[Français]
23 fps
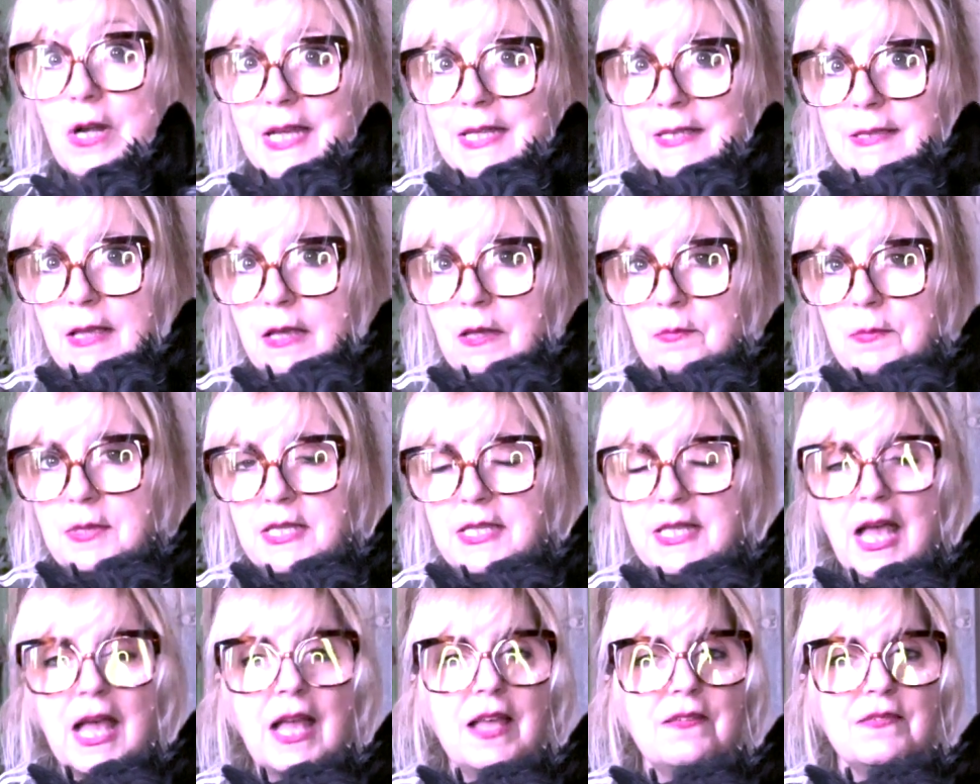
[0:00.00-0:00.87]
termine
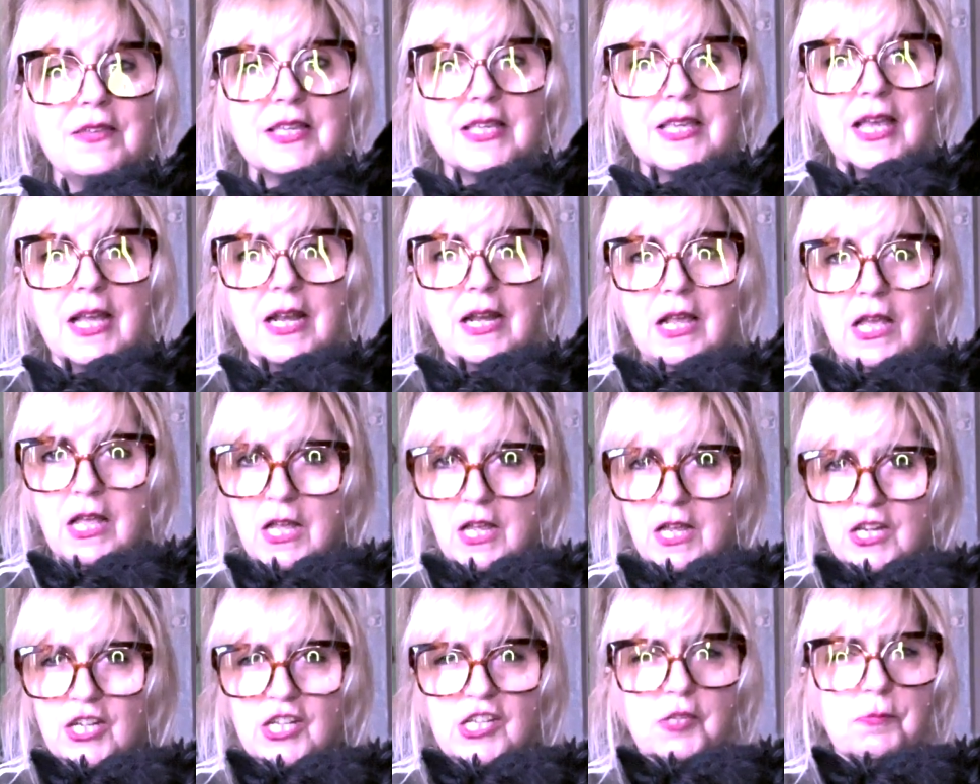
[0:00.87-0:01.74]
avec elle.
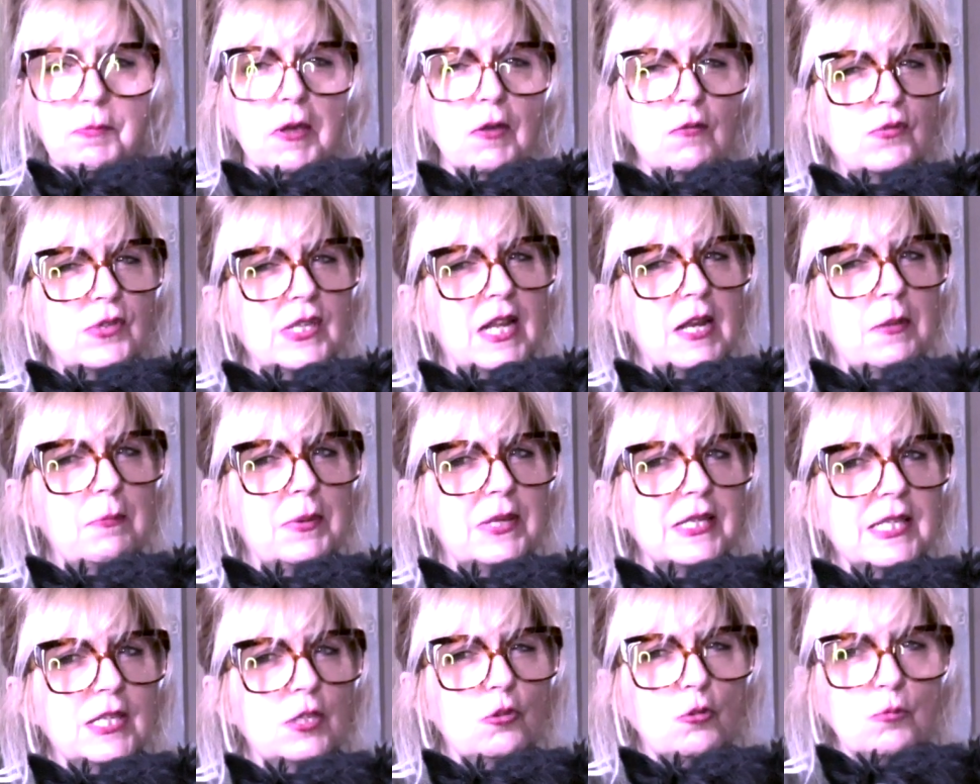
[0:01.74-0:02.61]
J'espère que vous allez
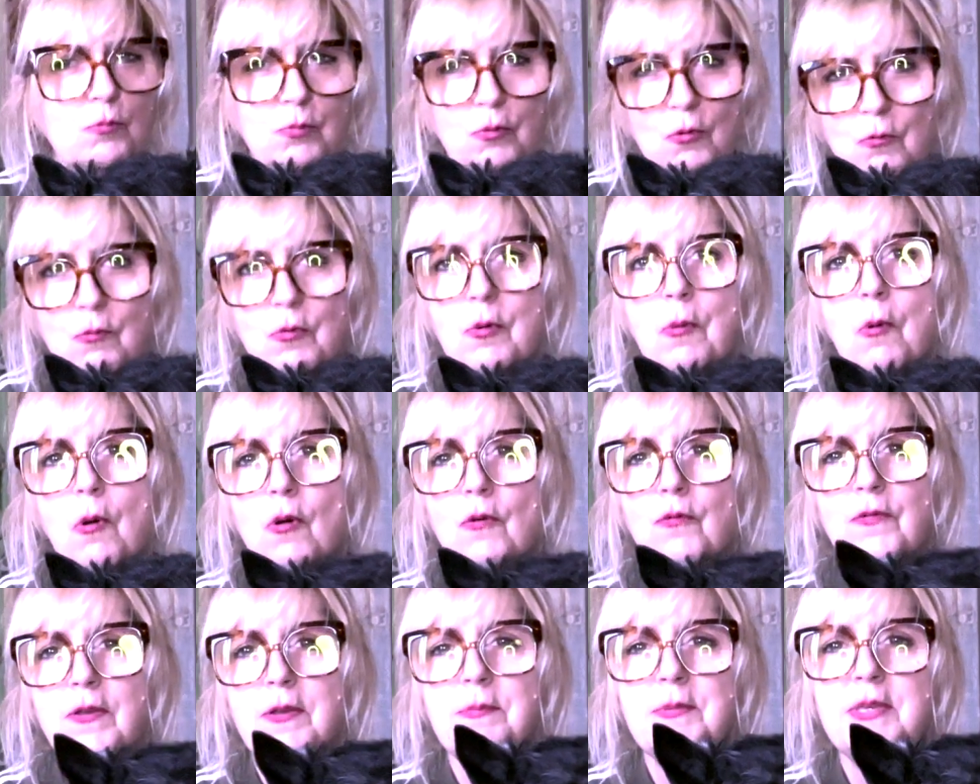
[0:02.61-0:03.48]
passer de bons moments en
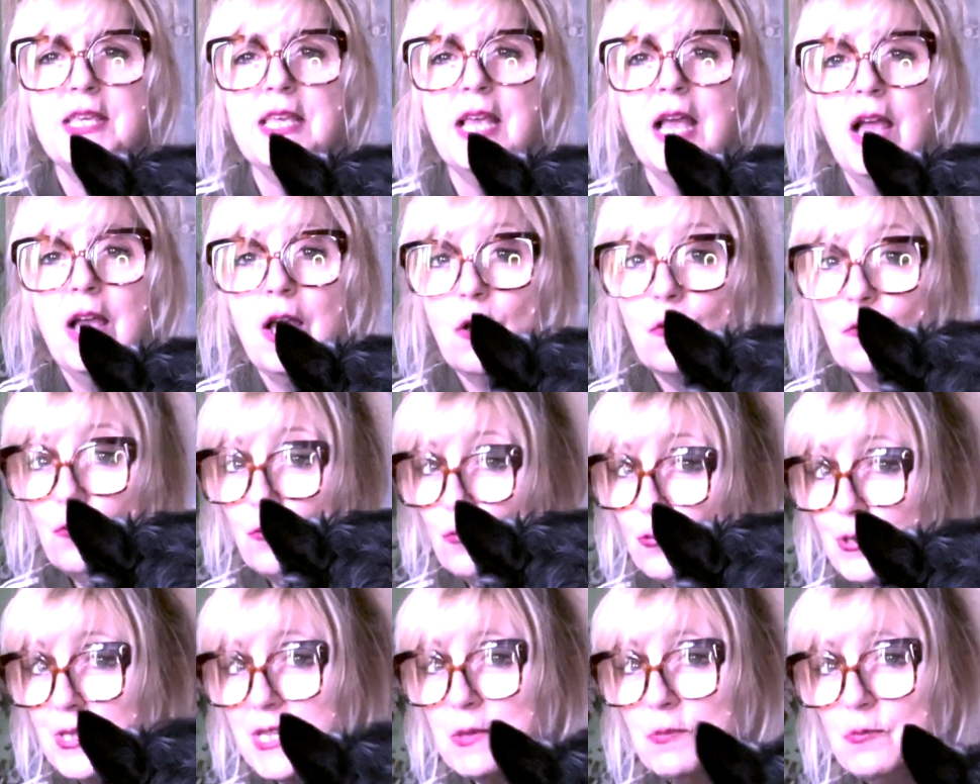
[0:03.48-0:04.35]
famille, vous
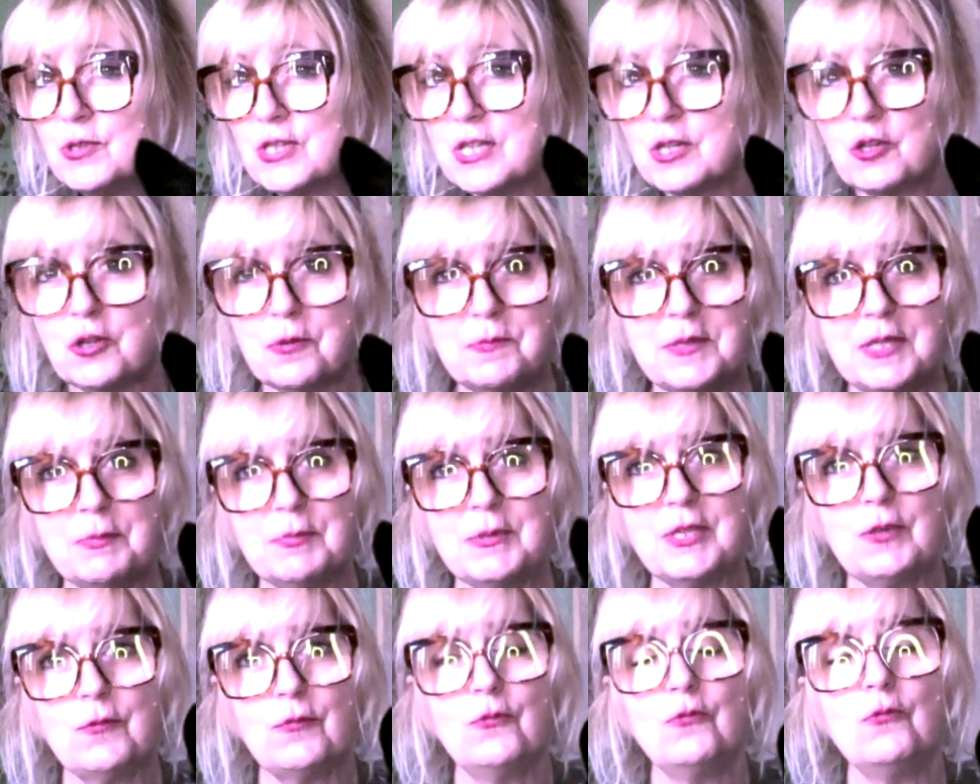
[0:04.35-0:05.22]
amuser comme des petits
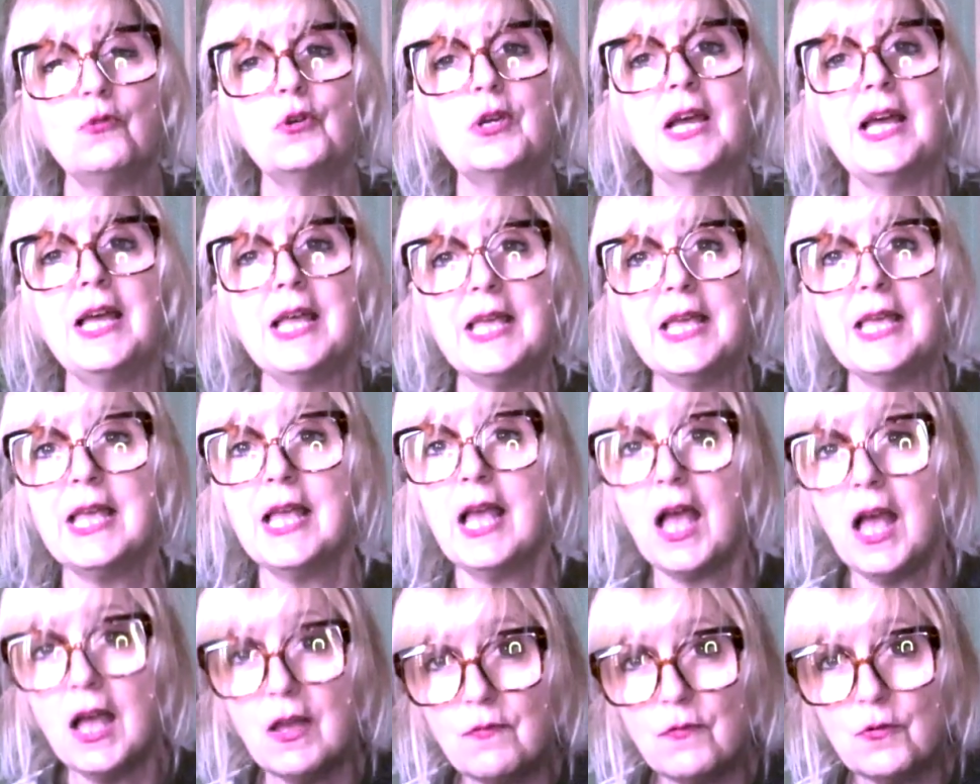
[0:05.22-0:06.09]
fous, créer,
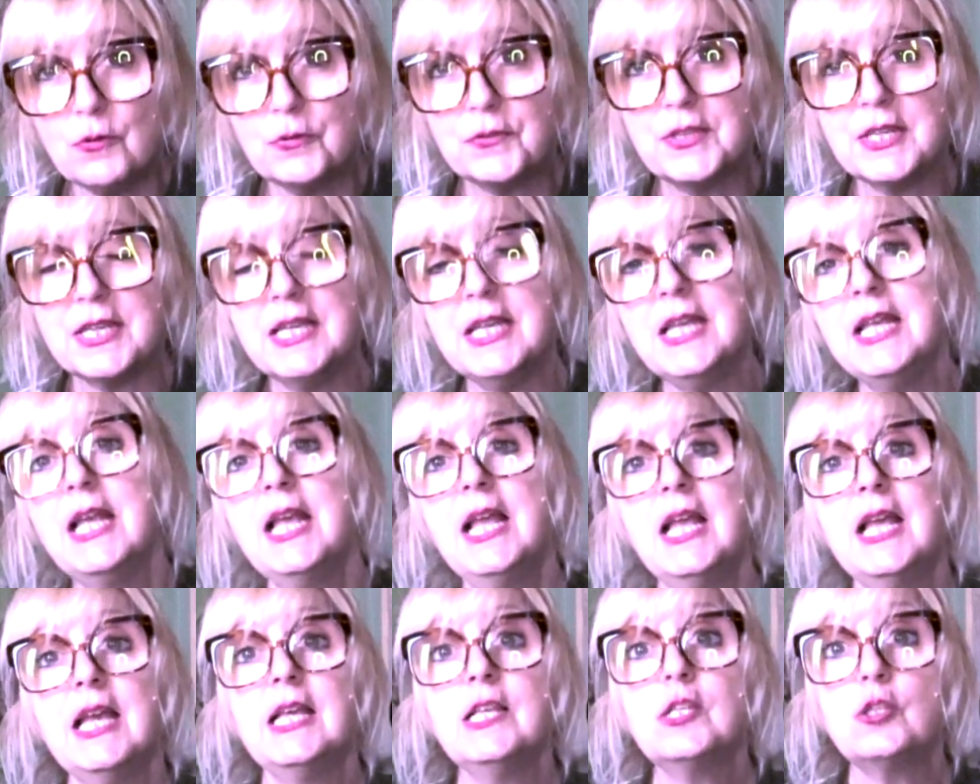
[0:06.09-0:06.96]
inventer
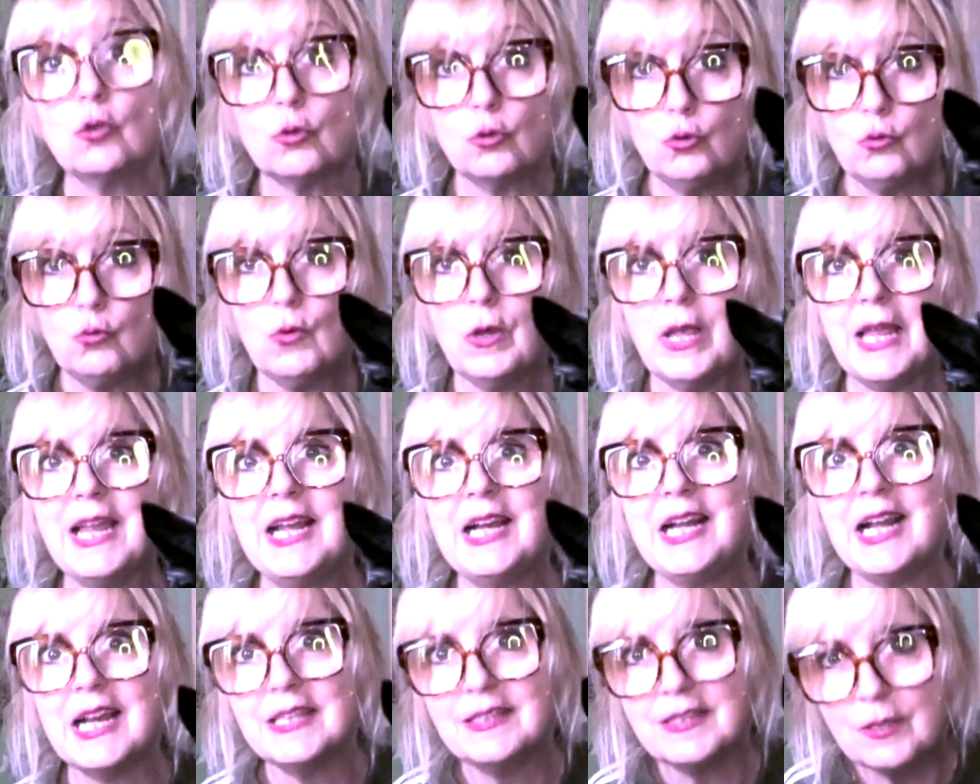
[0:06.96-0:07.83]
et surtout
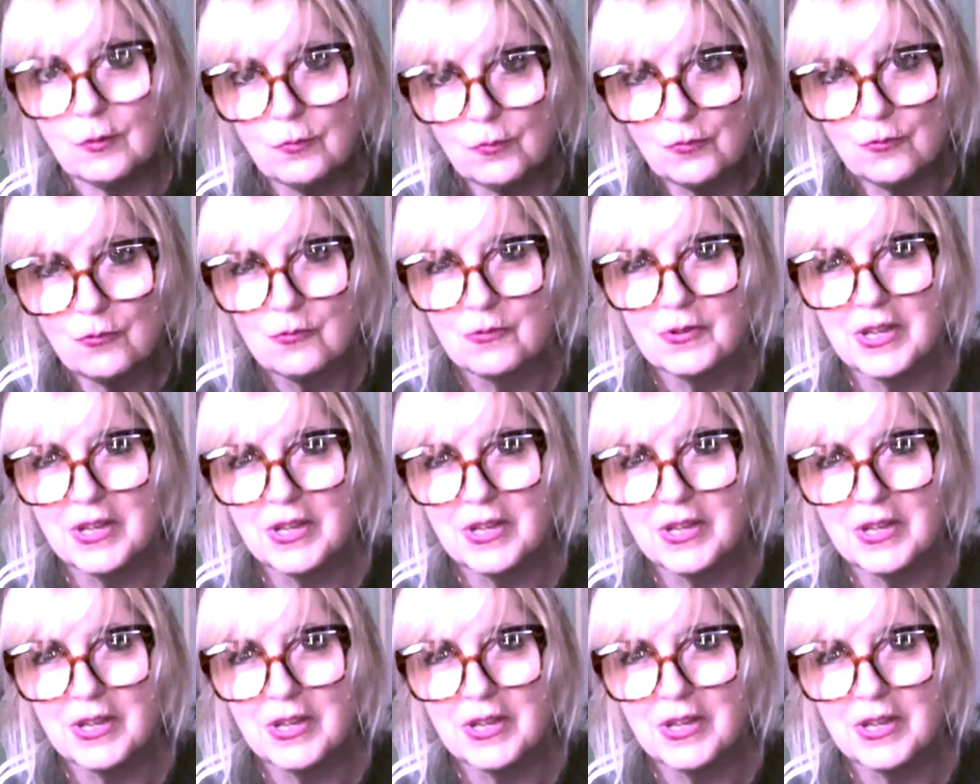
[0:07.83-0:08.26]
éclatez-vous.